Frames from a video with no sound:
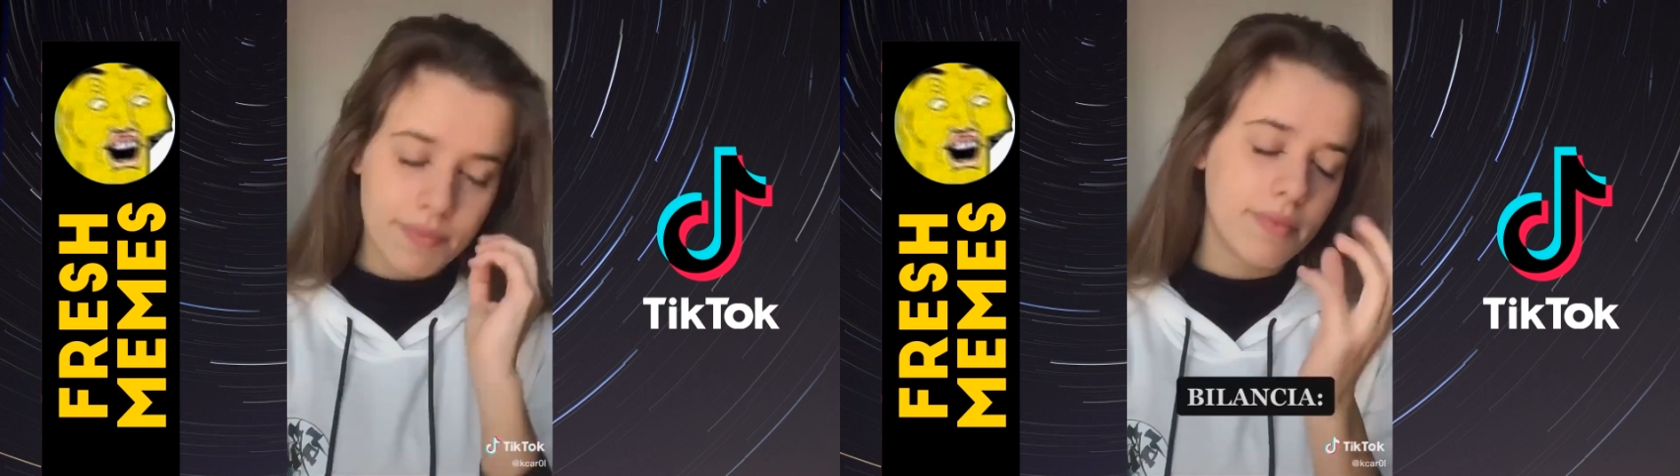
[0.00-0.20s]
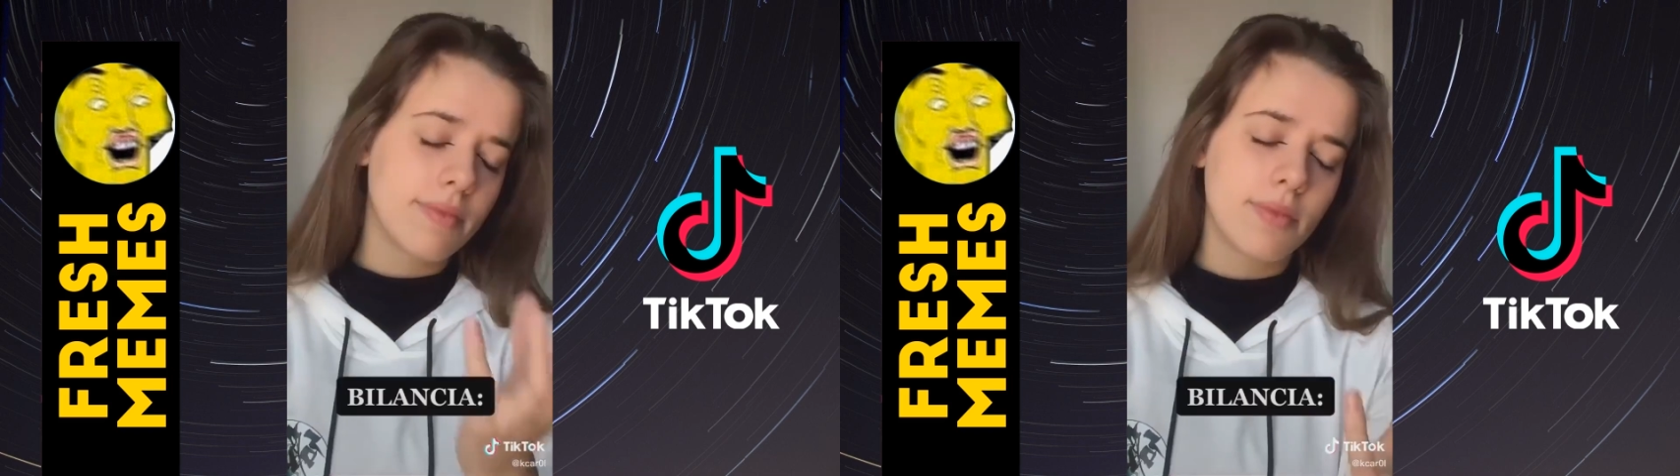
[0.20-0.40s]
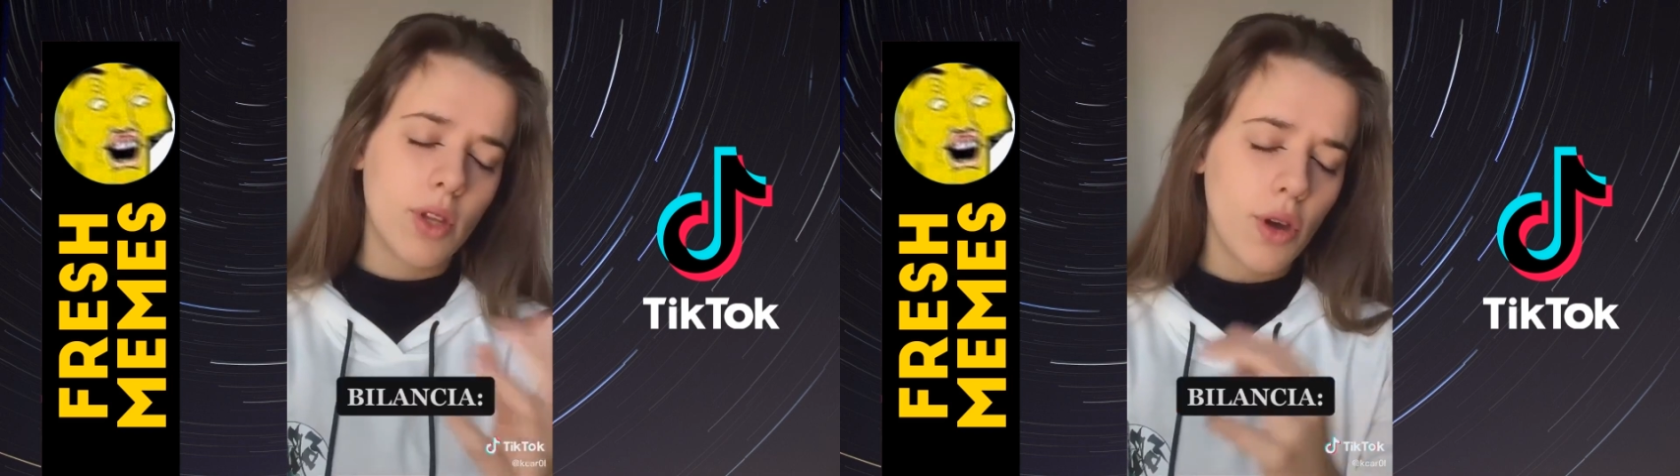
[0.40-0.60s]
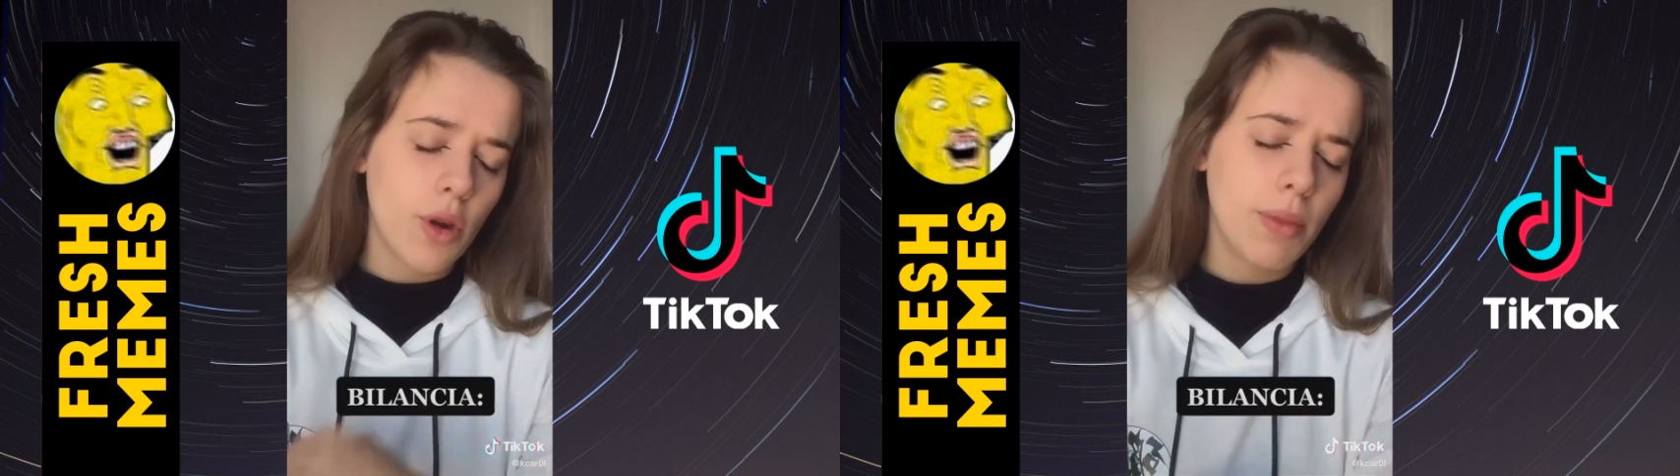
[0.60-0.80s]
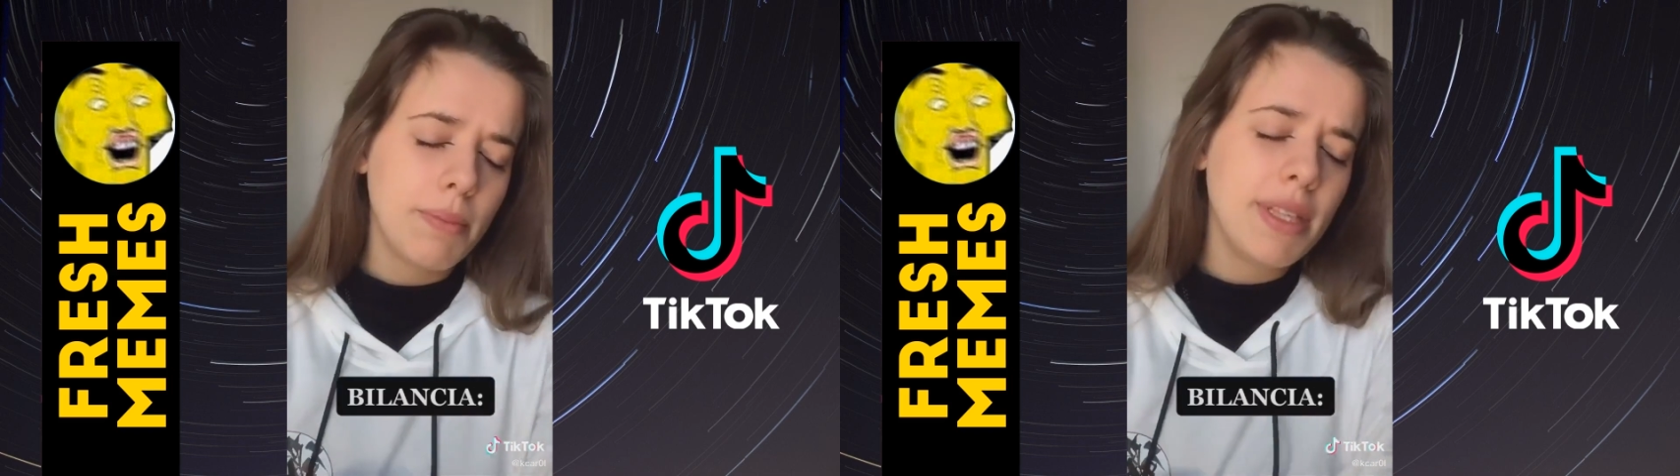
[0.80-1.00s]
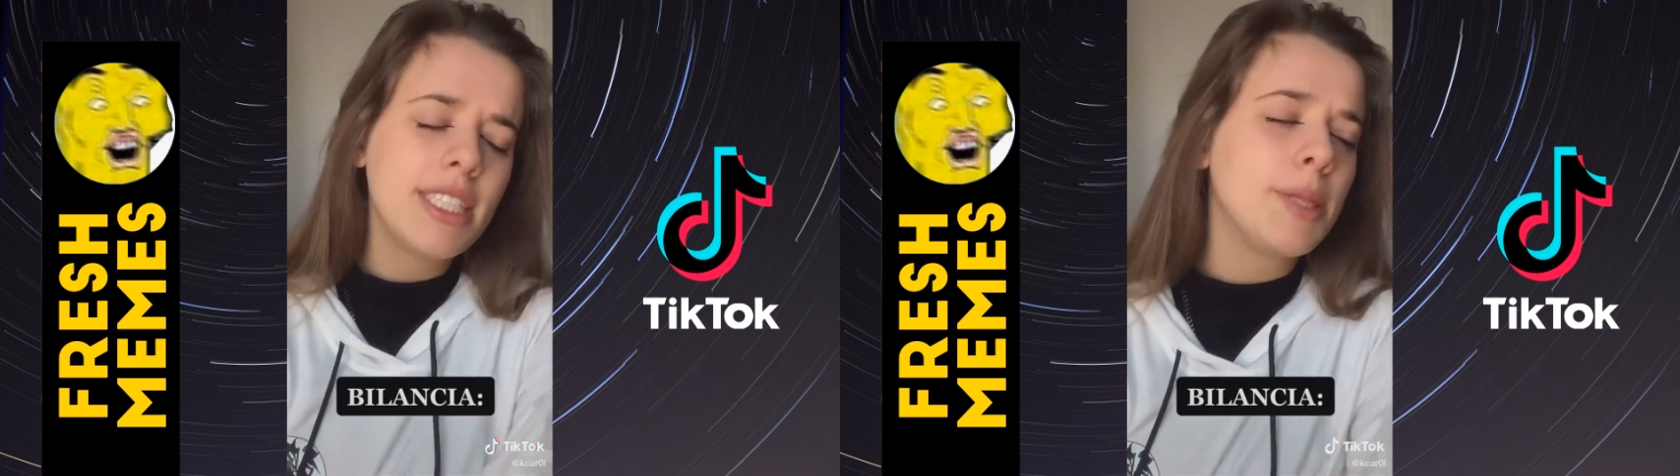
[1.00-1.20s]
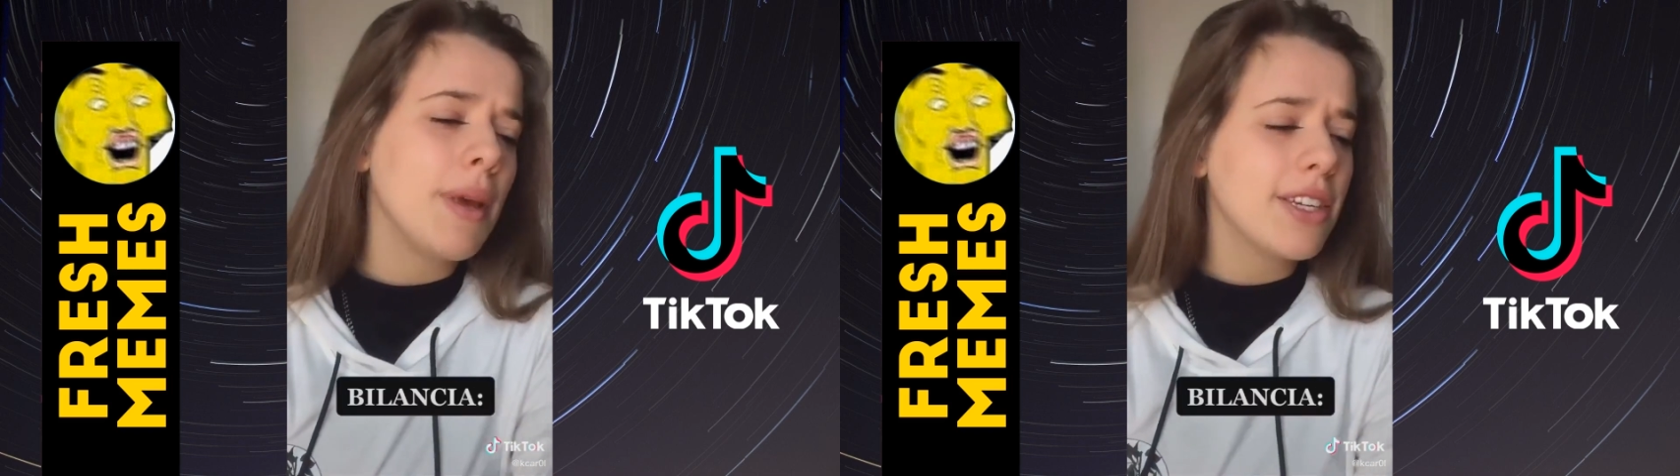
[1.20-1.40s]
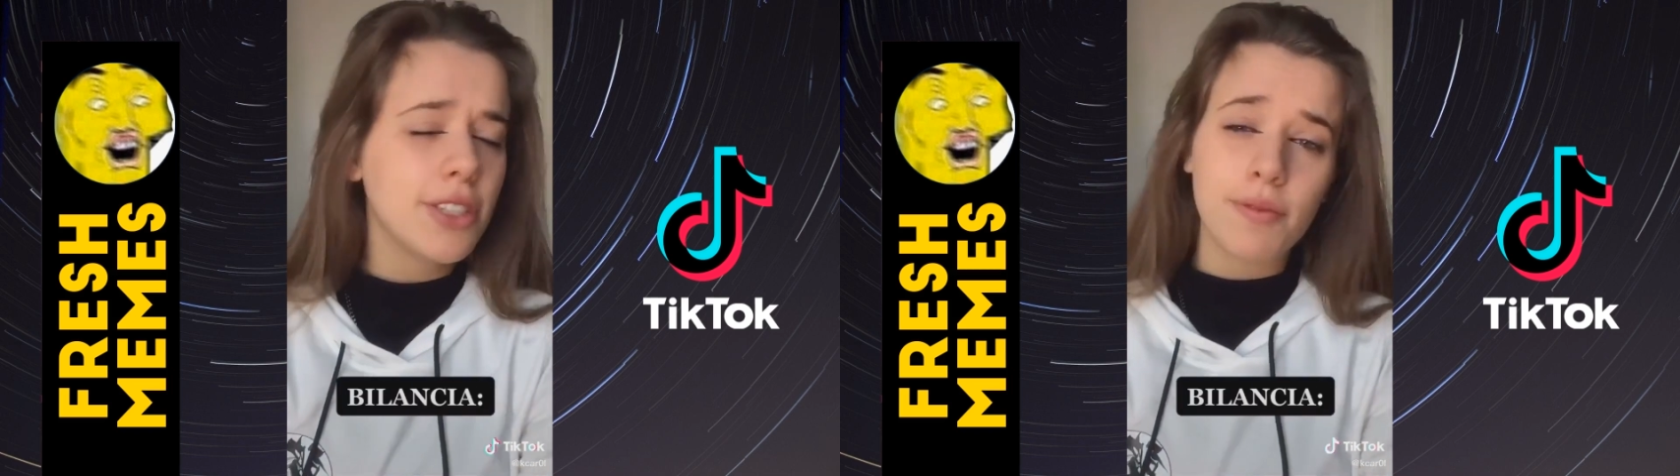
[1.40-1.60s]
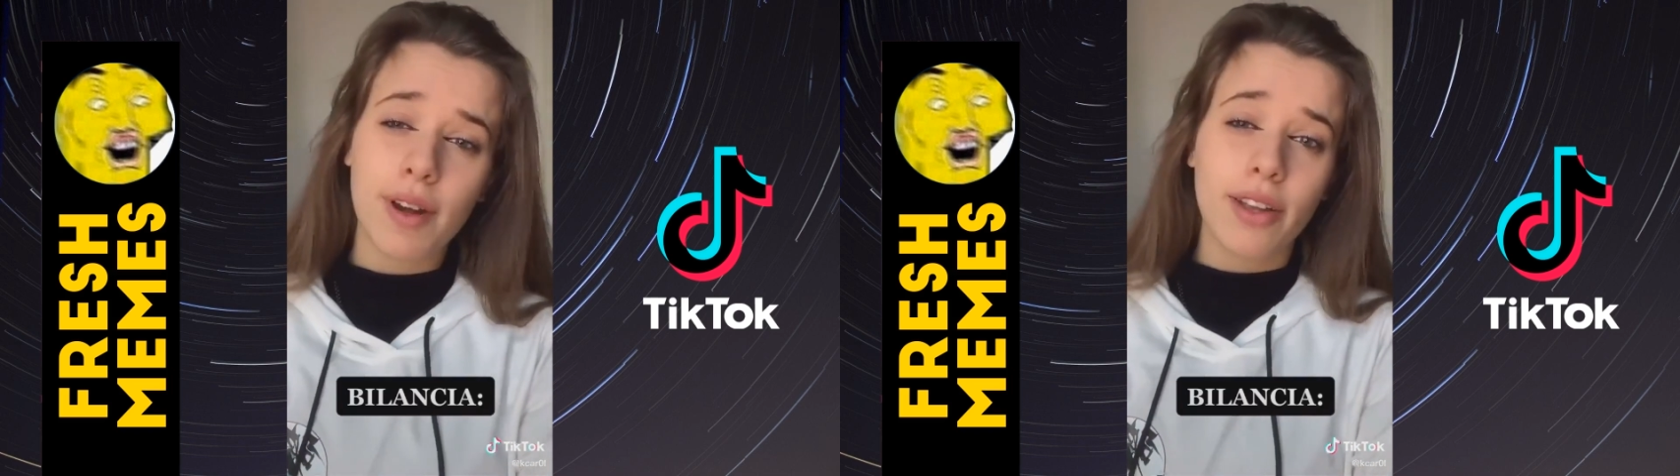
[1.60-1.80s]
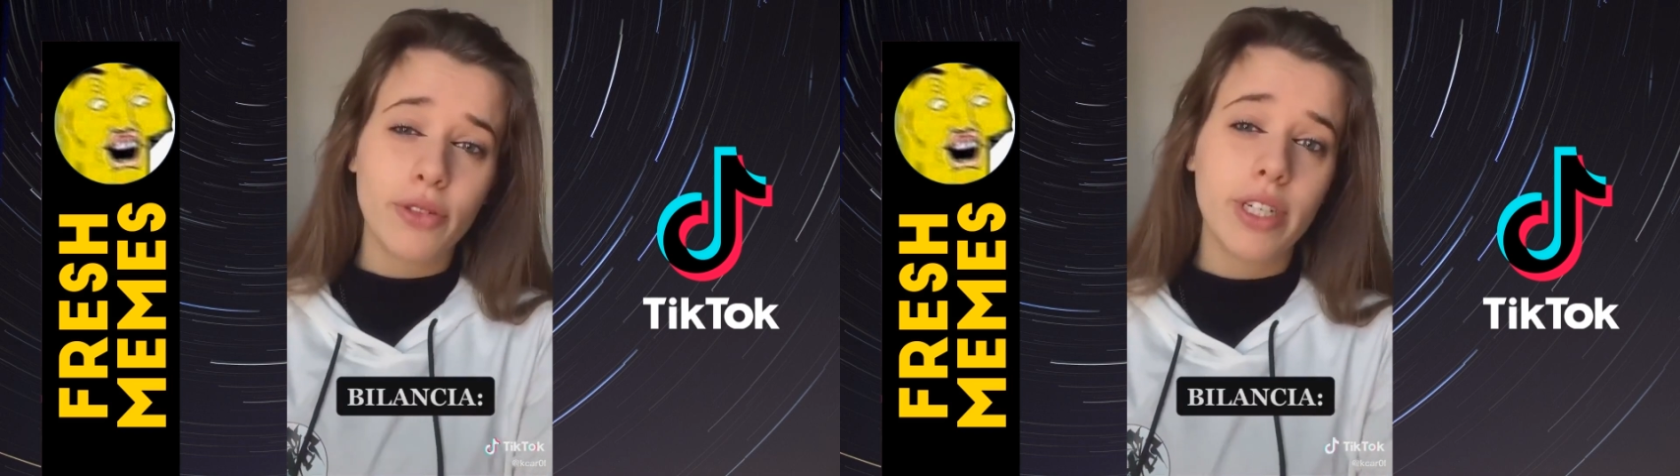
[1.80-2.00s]
Toro, mi, mi, dispiace
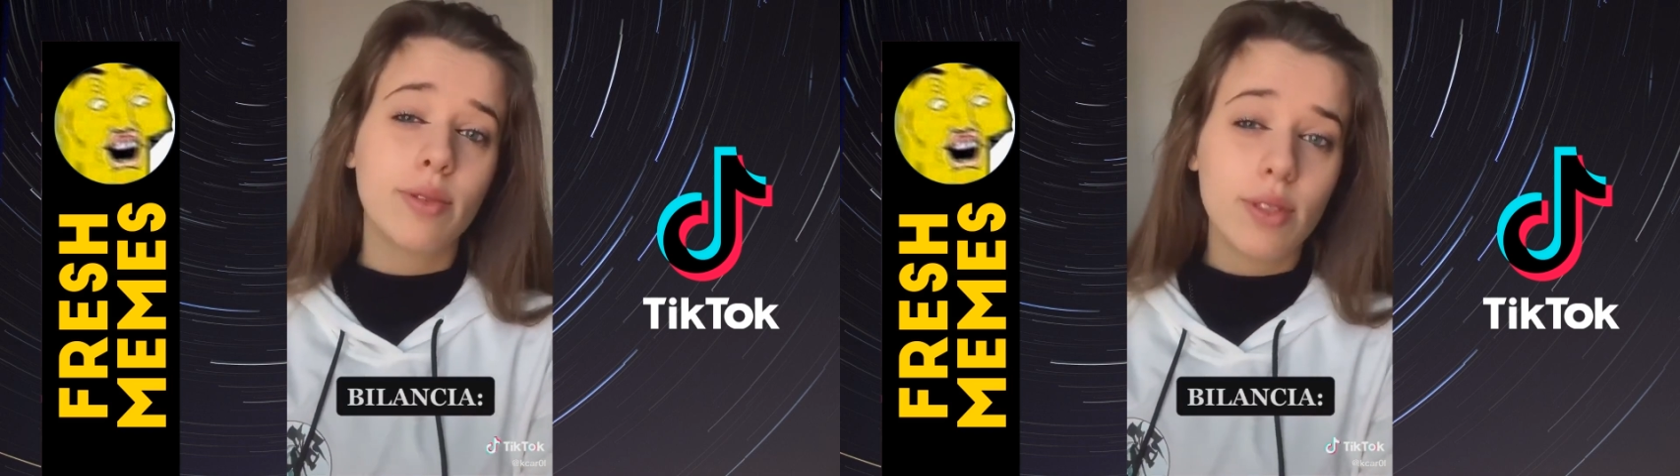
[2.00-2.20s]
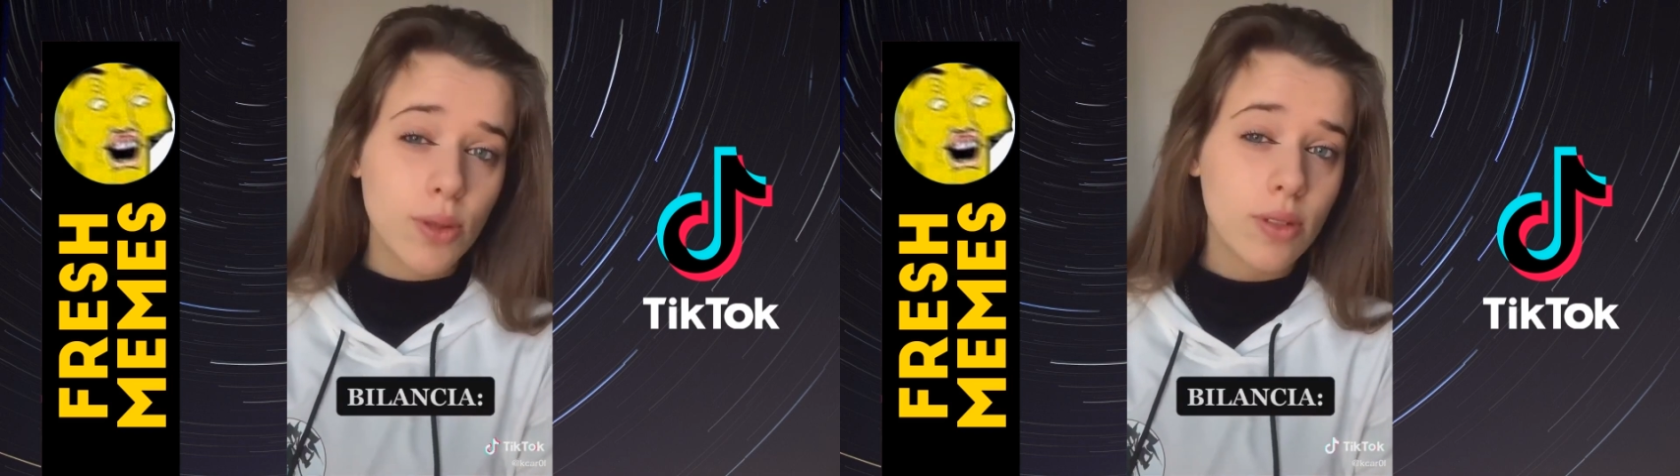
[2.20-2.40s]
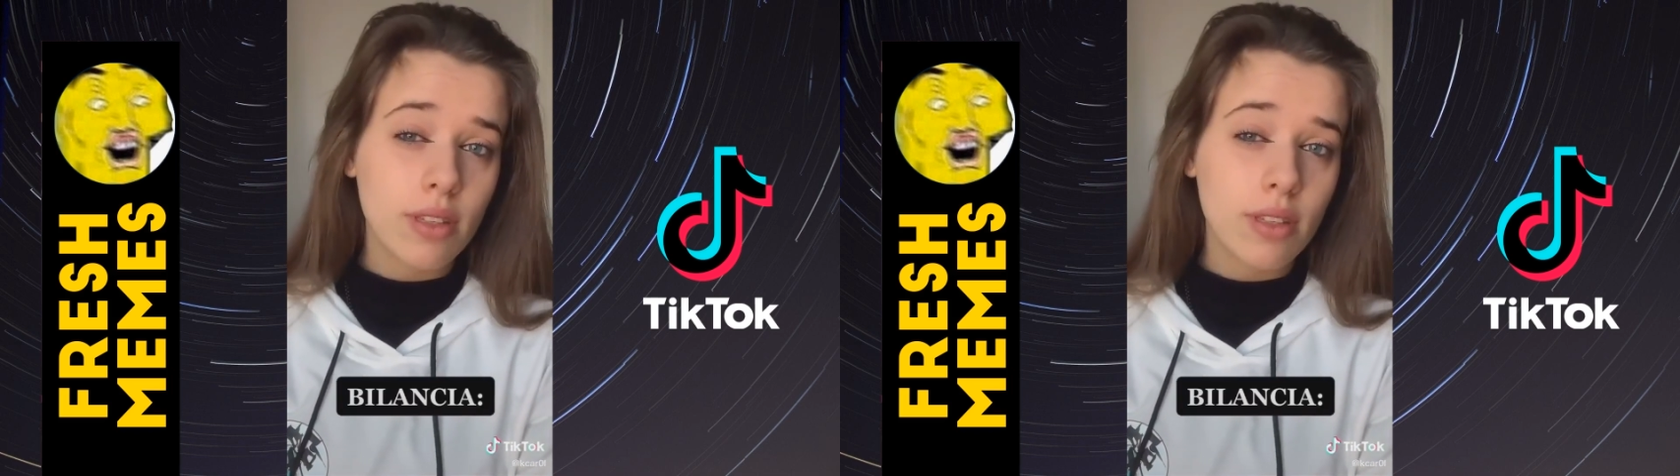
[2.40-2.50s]
infrangere i tuoi sogni,